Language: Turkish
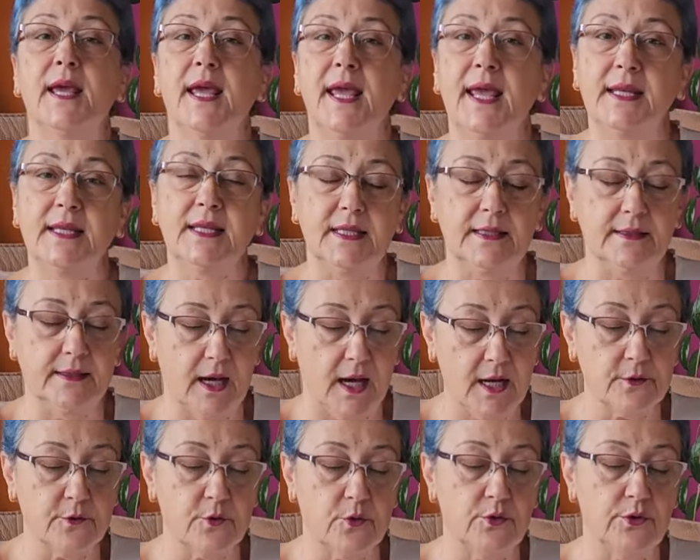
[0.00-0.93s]
en
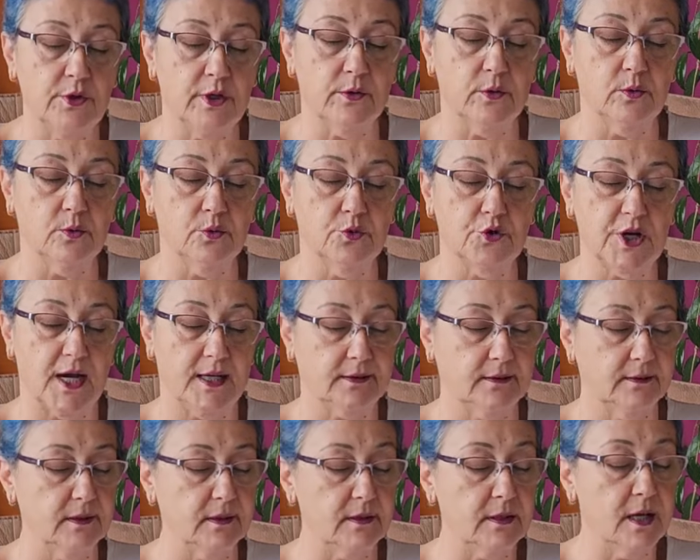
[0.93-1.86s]
ideal günler
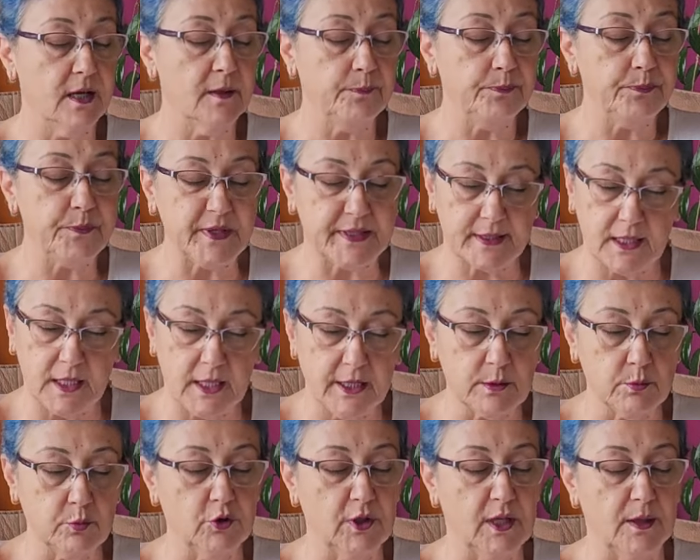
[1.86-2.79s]
olacaktır.
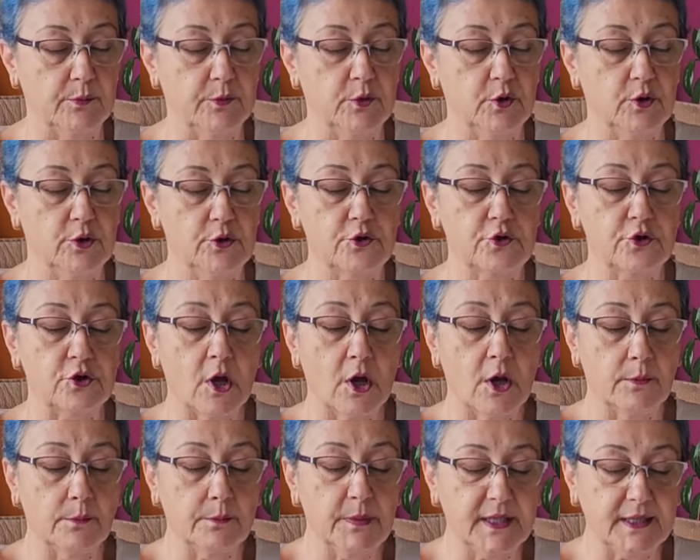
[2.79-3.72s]
Bitkileri budamıyoruz.
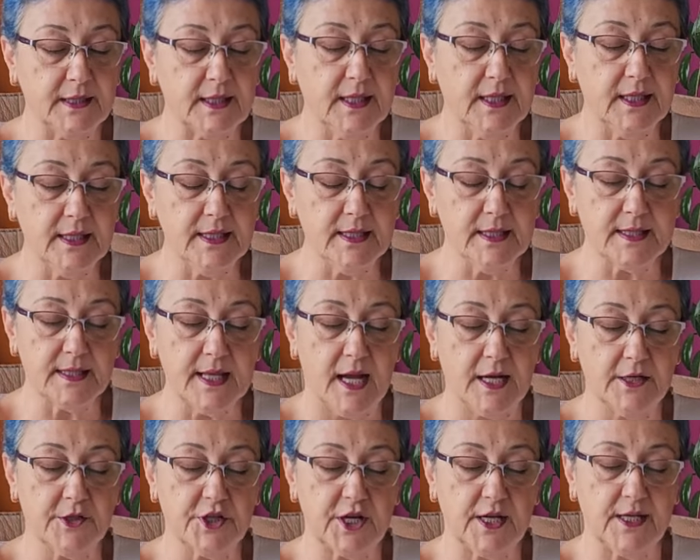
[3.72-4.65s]

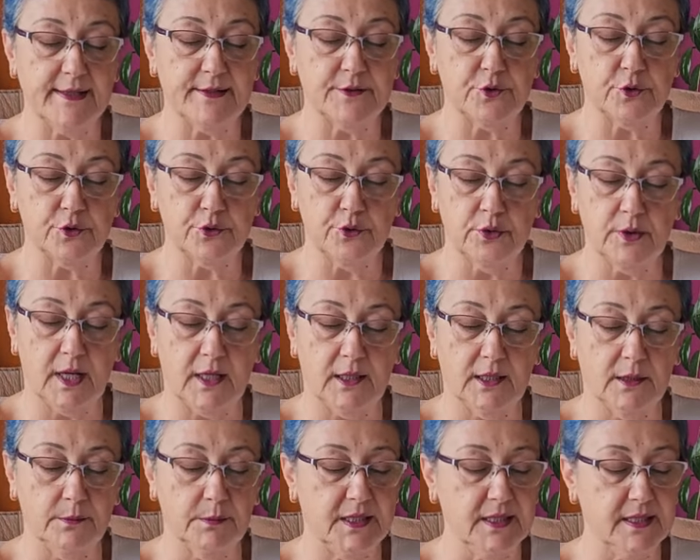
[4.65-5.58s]
Bitkilerinizden çelik sürgün
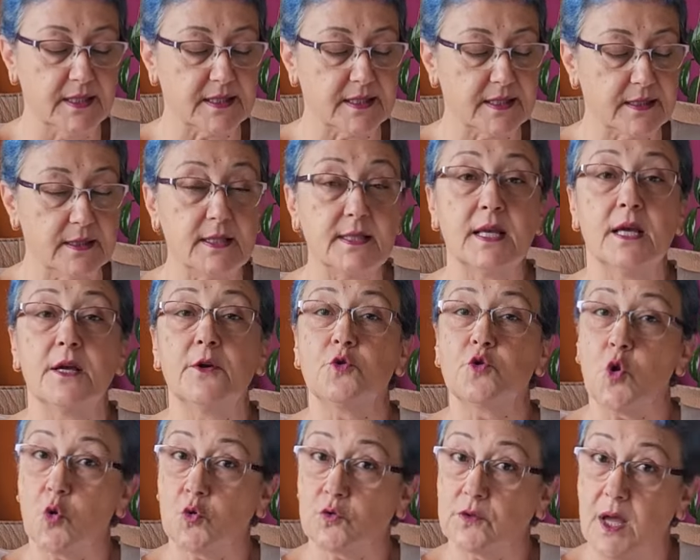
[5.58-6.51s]
alabilirsiniz.
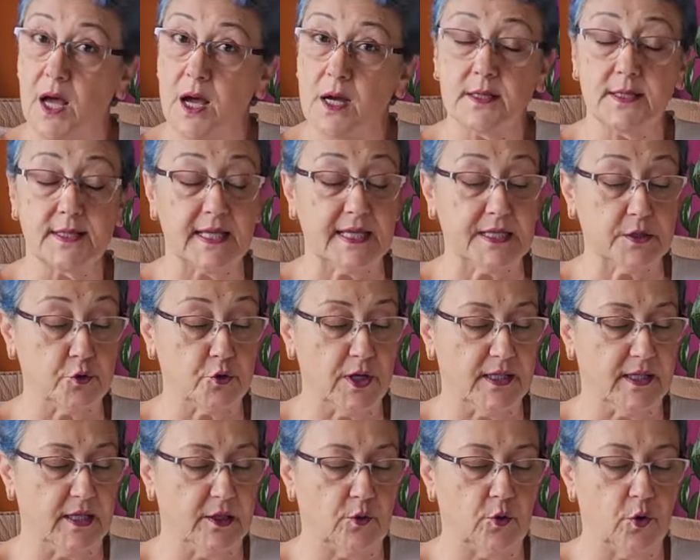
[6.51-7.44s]
Çok daha kısa
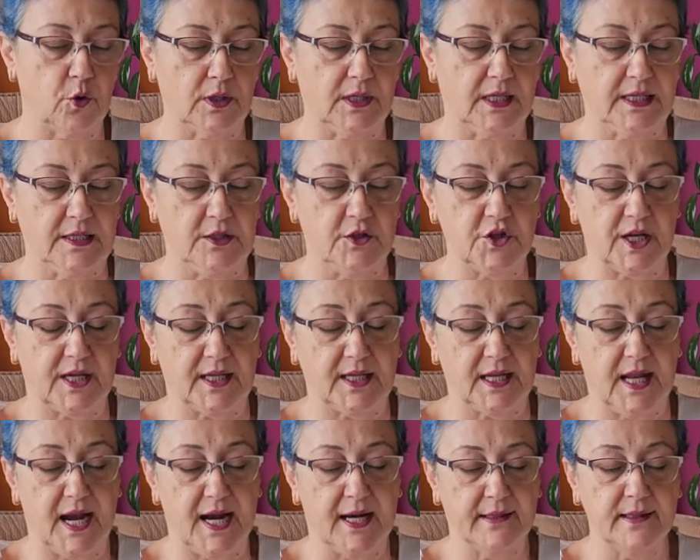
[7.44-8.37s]
sürede
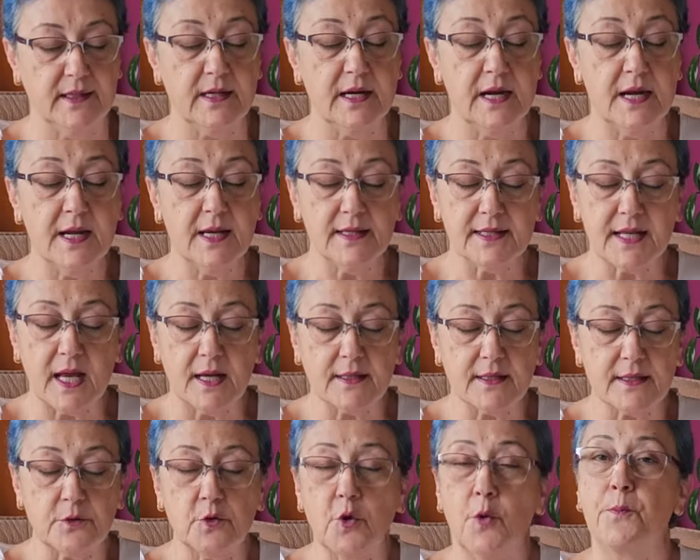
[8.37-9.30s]
kökleneceklerdir.
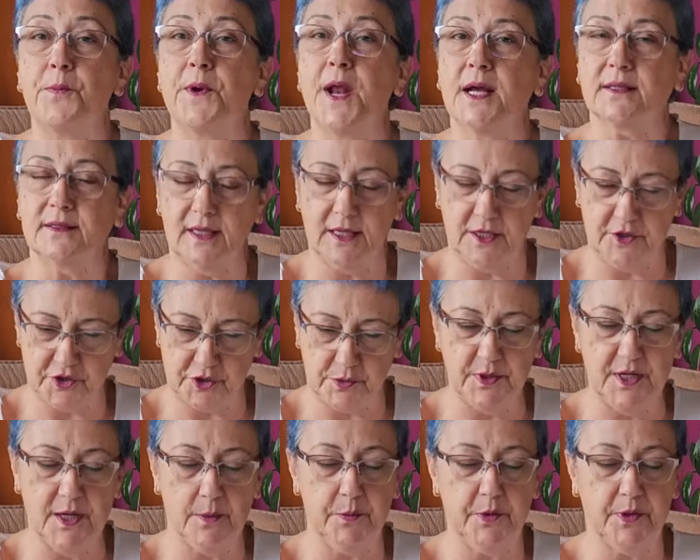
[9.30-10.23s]
Saksı toprak
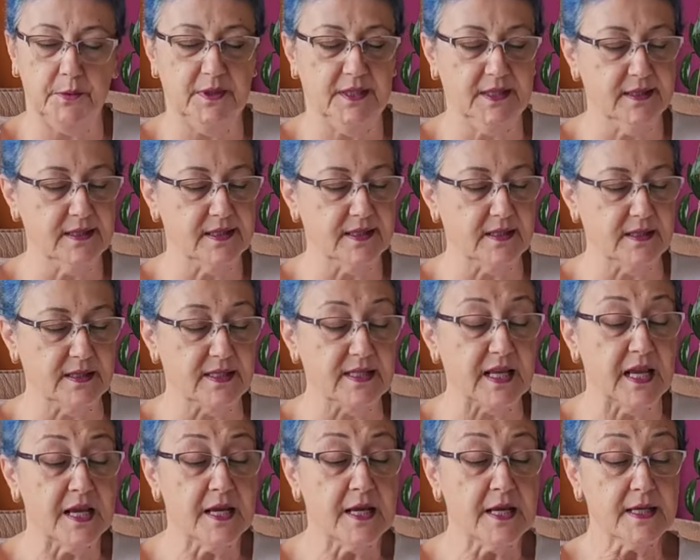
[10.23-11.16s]
değişimi
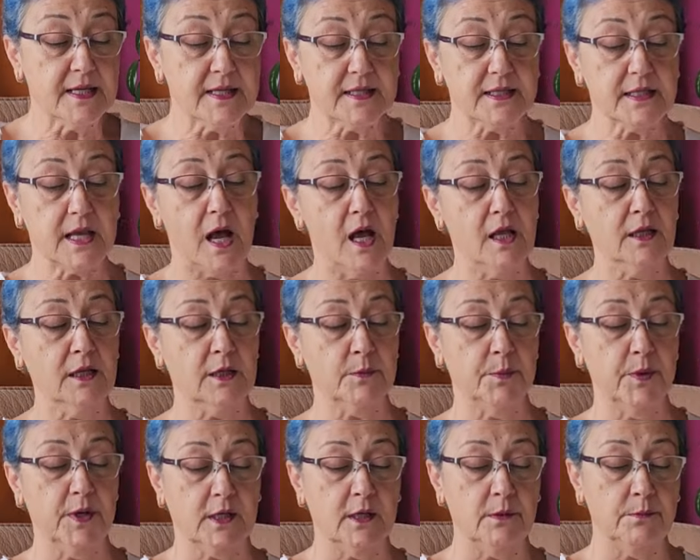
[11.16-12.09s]
yapabilirsiniz.
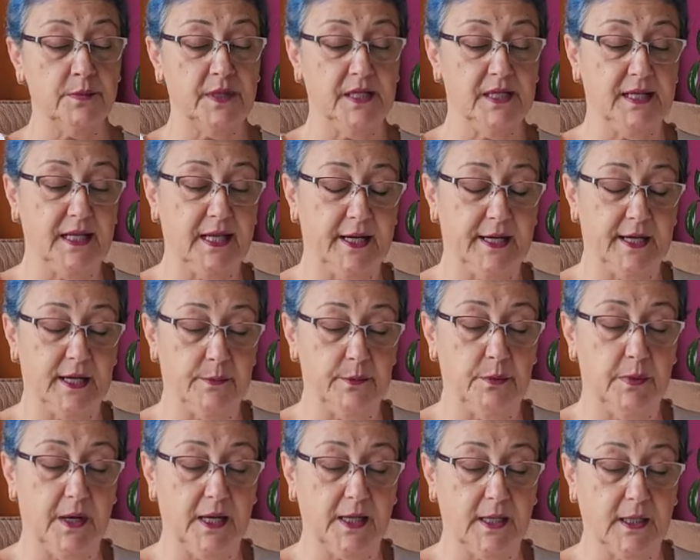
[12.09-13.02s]
Sağlık bakım bilgilerine
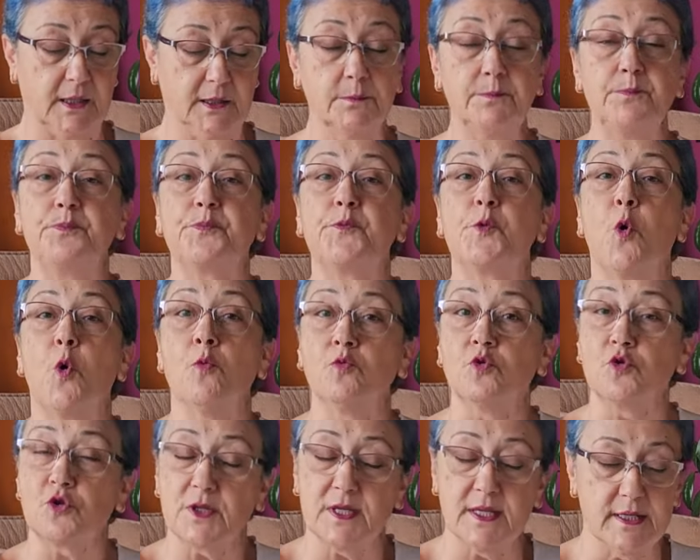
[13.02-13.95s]
bir bakalım.
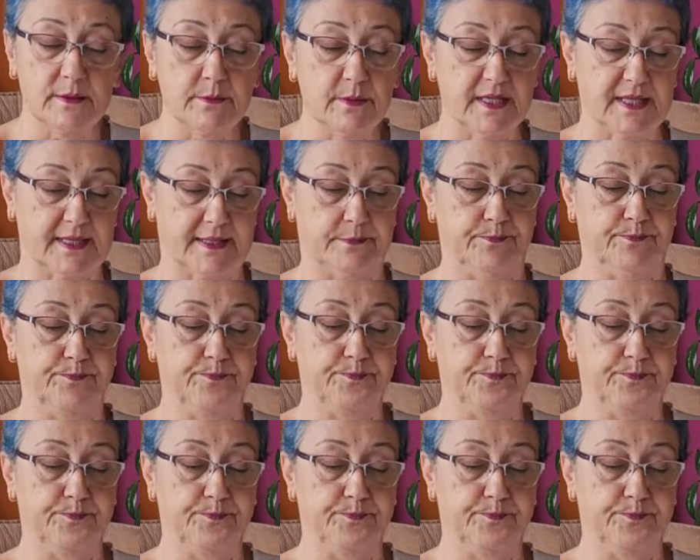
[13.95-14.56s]
Omuzlarımız,